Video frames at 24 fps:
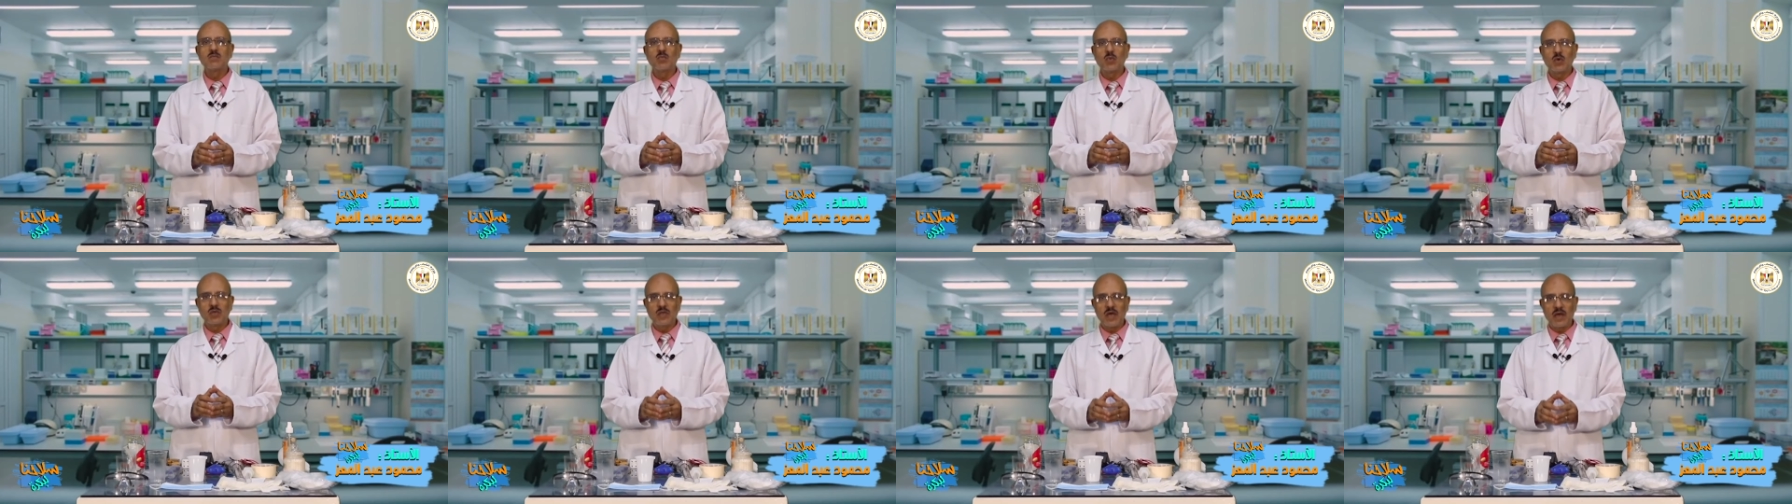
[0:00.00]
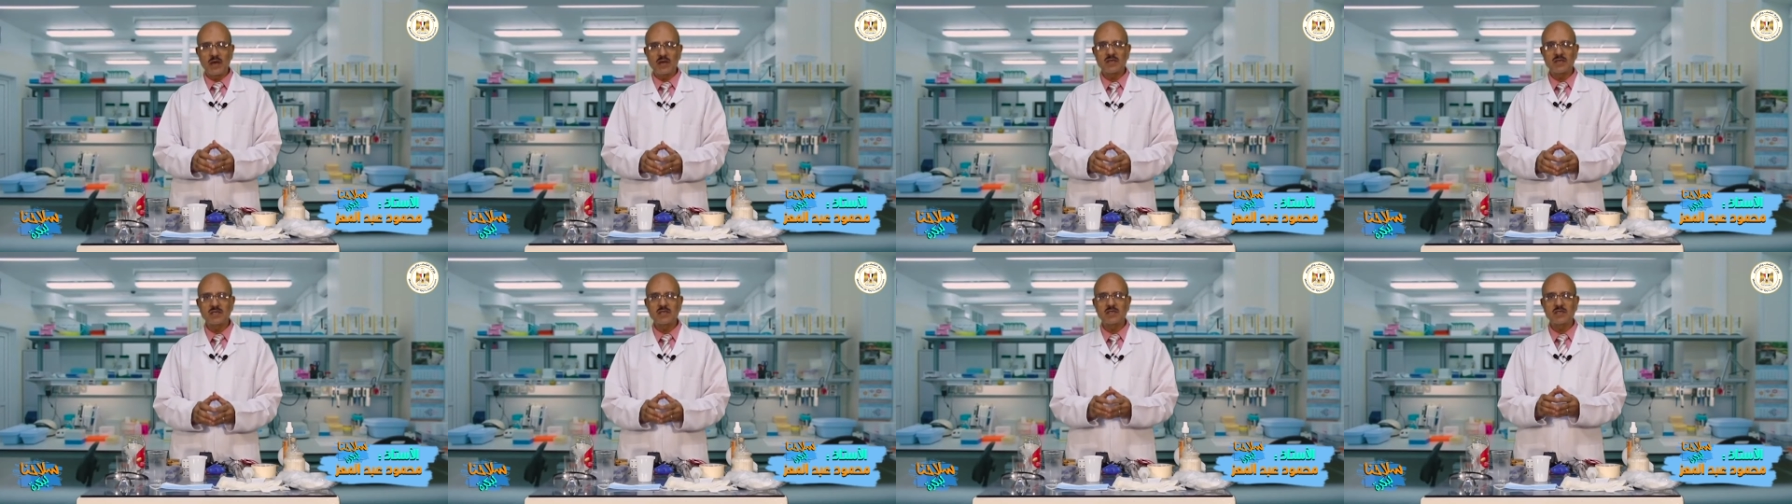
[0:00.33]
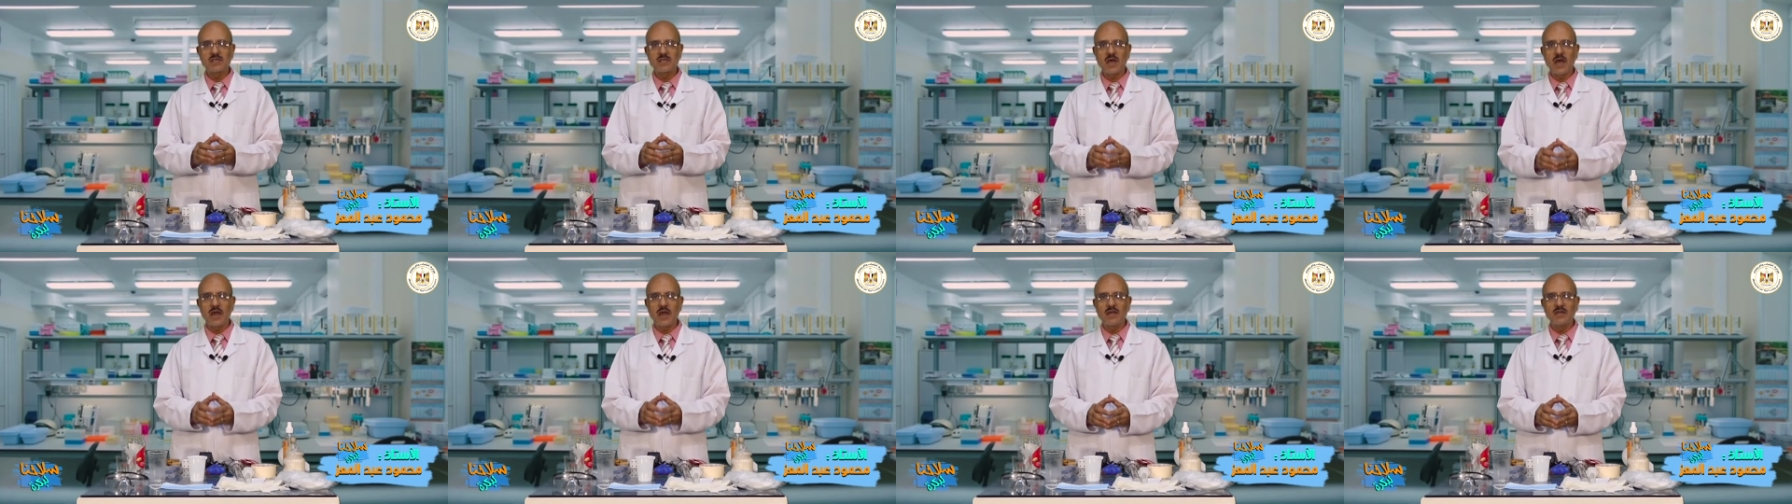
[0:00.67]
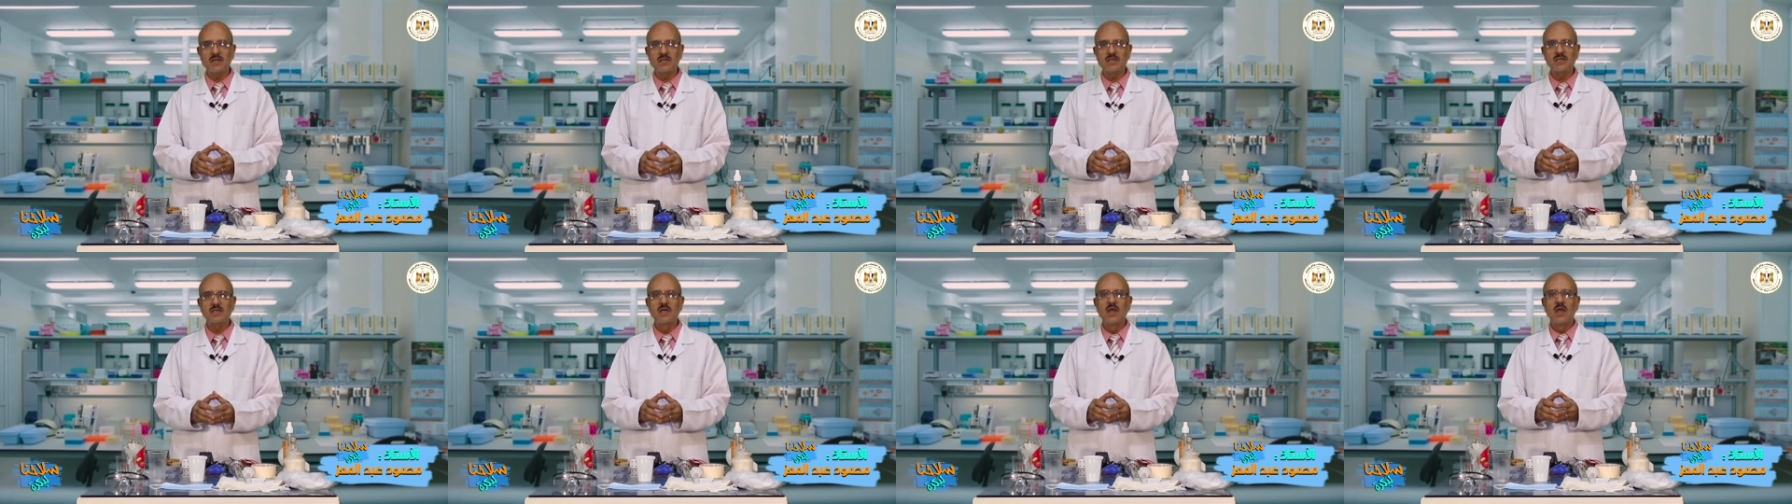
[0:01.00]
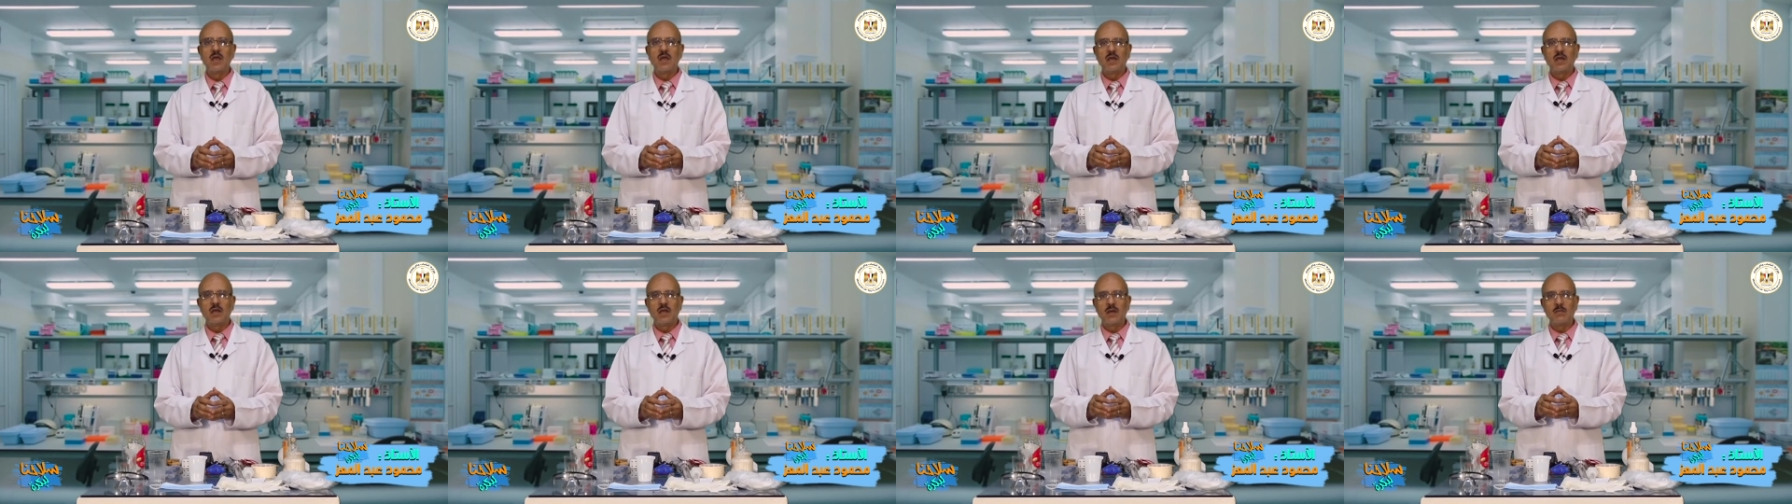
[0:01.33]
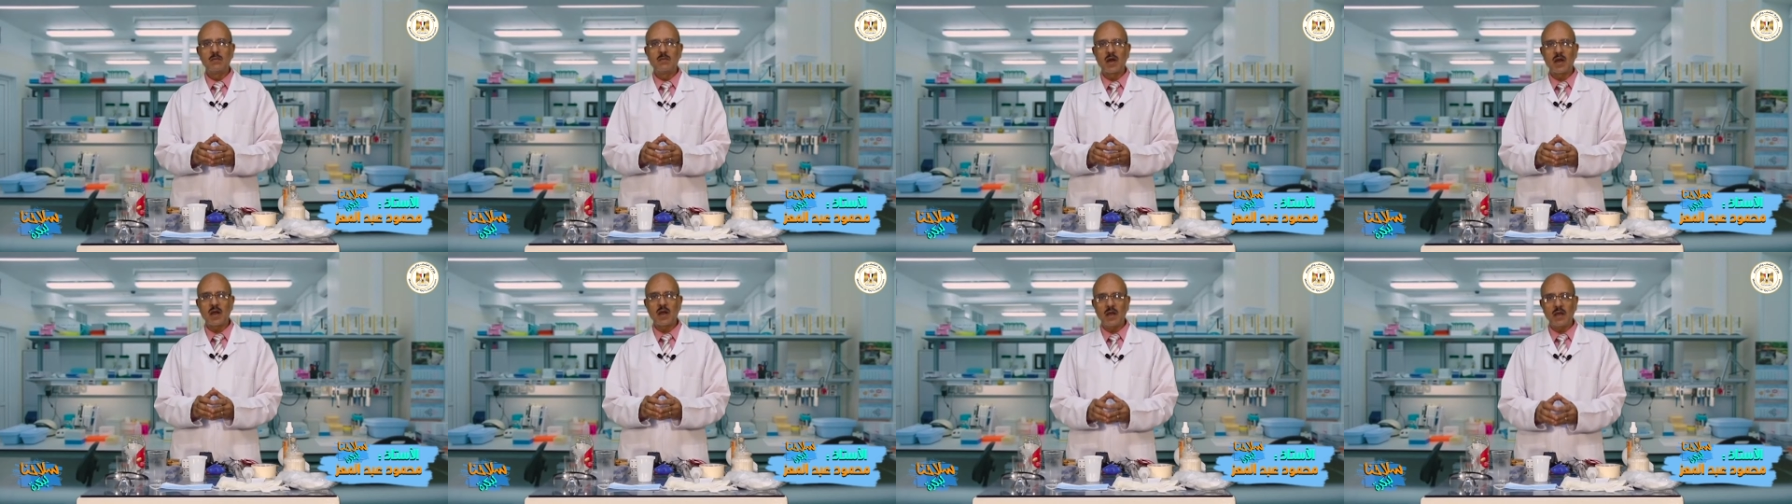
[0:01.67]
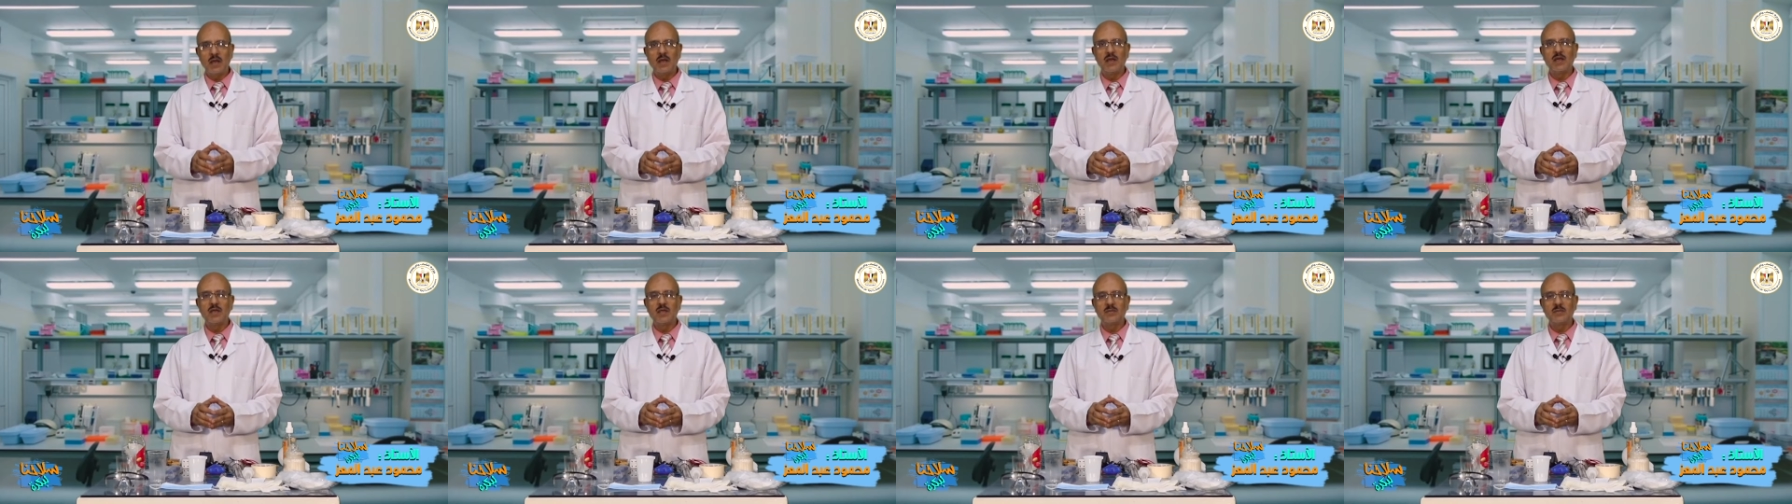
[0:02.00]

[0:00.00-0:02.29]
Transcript: مدرس الساينس للمراحل